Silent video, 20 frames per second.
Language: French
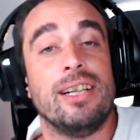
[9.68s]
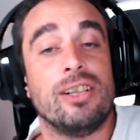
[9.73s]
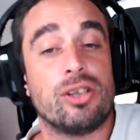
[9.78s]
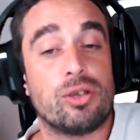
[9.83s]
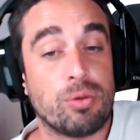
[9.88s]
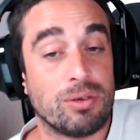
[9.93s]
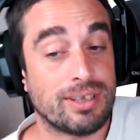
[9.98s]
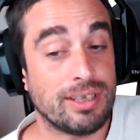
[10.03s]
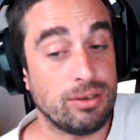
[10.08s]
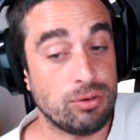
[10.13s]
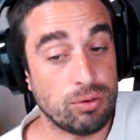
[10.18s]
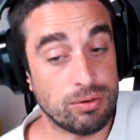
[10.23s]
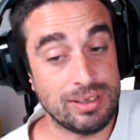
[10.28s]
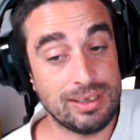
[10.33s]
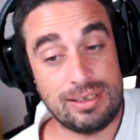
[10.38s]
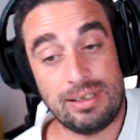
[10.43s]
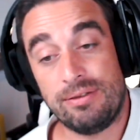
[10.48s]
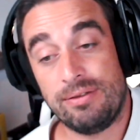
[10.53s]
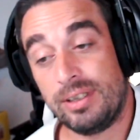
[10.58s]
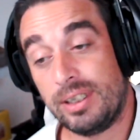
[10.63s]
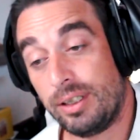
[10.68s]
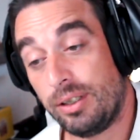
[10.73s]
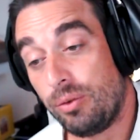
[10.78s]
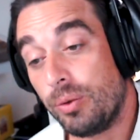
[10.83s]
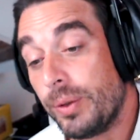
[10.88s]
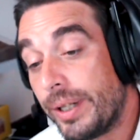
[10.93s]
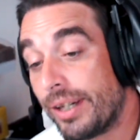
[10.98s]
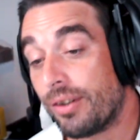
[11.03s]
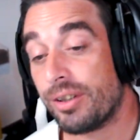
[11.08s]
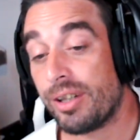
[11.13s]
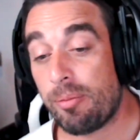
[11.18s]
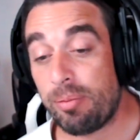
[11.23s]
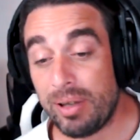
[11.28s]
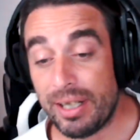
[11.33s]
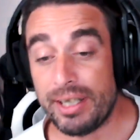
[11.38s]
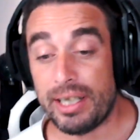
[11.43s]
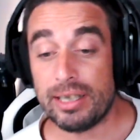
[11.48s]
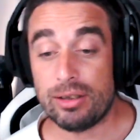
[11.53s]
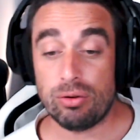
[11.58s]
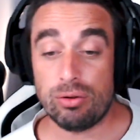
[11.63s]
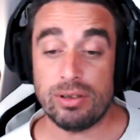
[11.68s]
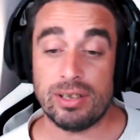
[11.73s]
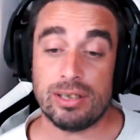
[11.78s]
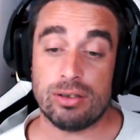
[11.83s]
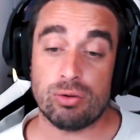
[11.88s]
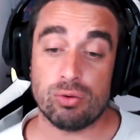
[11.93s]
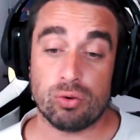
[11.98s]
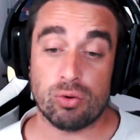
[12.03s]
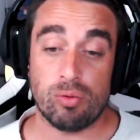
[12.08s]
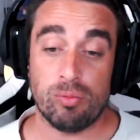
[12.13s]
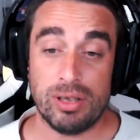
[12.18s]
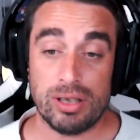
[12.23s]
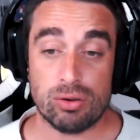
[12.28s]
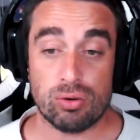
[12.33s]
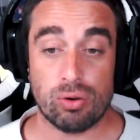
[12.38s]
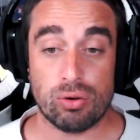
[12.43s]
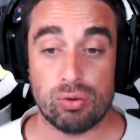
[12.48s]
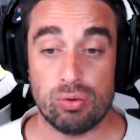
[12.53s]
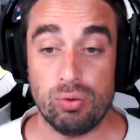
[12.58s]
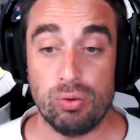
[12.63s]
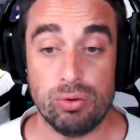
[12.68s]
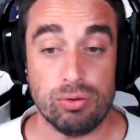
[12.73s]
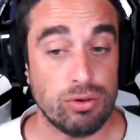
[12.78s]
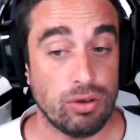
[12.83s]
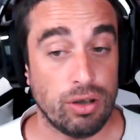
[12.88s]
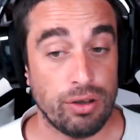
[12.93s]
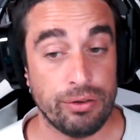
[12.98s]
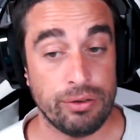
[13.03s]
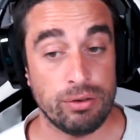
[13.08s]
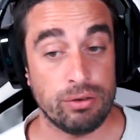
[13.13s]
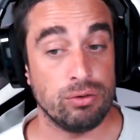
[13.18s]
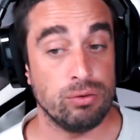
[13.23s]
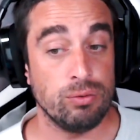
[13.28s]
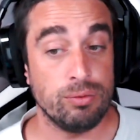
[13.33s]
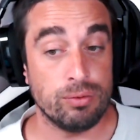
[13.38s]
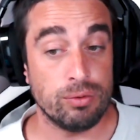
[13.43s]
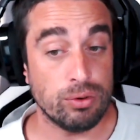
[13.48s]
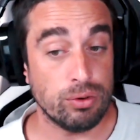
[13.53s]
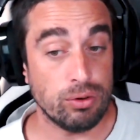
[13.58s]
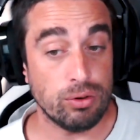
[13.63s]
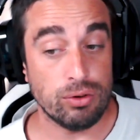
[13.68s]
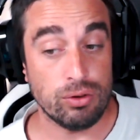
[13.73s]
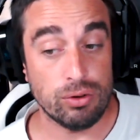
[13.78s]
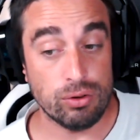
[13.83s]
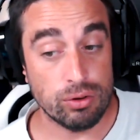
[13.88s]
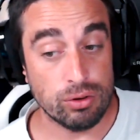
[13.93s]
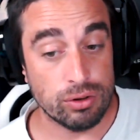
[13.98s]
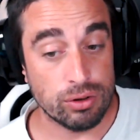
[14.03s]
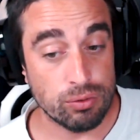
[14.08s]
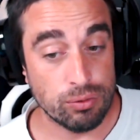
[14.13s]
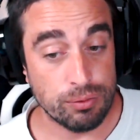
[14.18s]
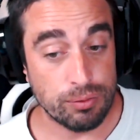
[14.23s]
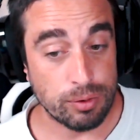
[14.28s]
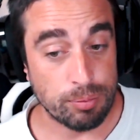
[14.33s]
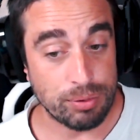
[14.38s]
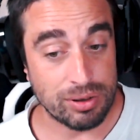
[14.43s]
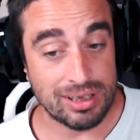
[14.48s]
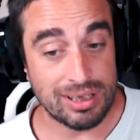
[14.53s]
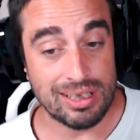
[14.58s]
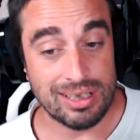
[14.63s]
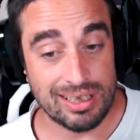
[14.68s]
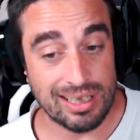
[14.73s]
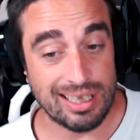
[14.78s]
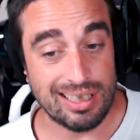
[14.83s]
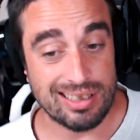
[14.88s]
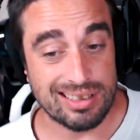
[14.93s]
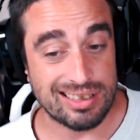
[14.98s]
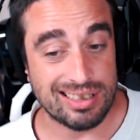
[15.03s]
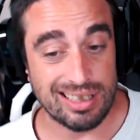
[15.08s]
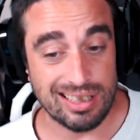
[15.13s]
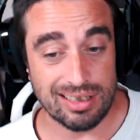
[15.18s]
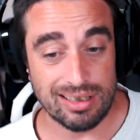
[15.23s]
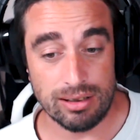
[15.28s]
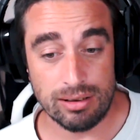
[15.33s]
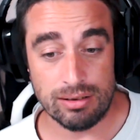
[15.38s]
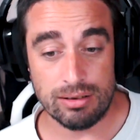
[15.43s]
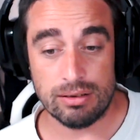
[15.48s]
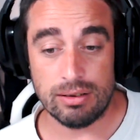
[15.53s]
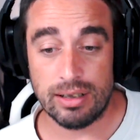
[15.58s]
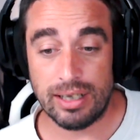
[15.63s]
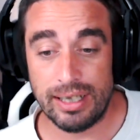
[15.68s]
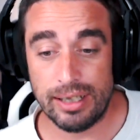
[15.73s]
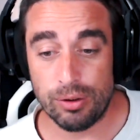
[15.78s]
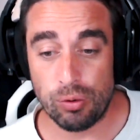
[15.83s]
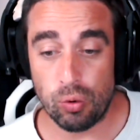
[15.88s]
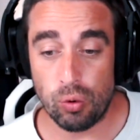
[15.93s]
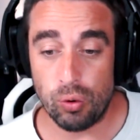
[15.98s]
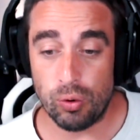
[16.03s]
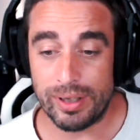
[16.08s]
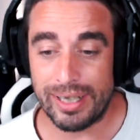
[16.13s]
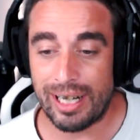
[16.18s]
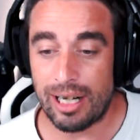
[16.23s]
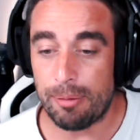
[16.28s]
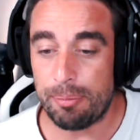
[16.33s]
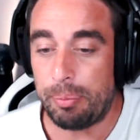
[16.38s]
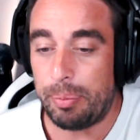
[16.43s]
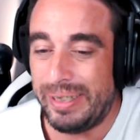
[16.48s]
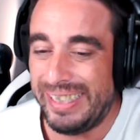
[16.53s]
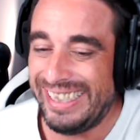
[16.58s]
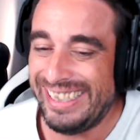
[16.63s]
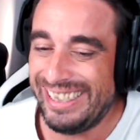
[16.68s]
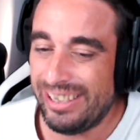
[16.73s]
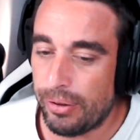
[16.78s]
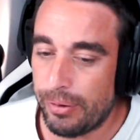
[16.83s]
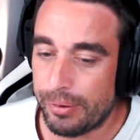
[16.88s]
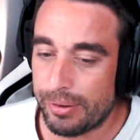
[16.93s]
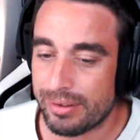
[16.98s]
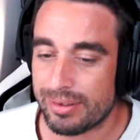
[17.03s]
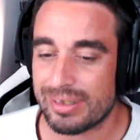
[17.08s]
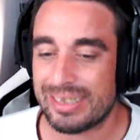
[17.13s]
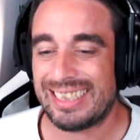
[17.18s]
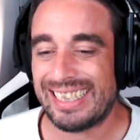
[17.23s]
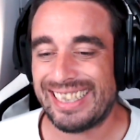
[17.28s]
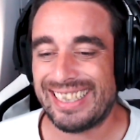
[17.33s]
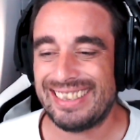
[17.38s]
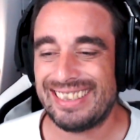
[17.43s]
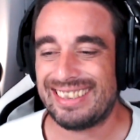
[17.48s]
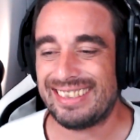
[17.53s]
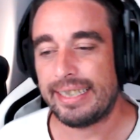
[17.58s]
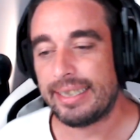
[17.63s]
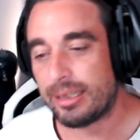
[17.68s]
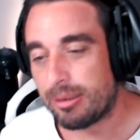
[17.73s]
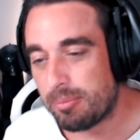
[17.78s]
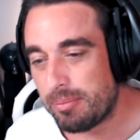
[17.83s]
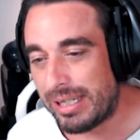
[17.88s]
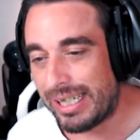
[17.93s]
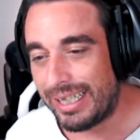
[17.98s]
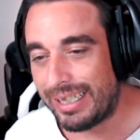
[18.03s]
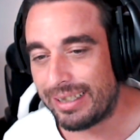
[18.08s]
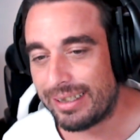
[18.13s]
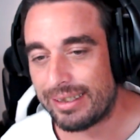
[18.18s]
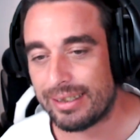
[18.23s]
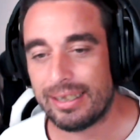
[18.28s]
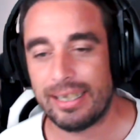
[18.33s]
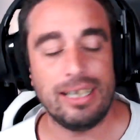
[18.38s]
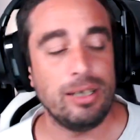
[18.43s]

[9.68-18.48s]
Je suis en train de tourner cette vidéo et on a plein d'actus qui sont tombés, surtout un nouveau, nouveau petit DLC, Hero Grappliner, série 7000.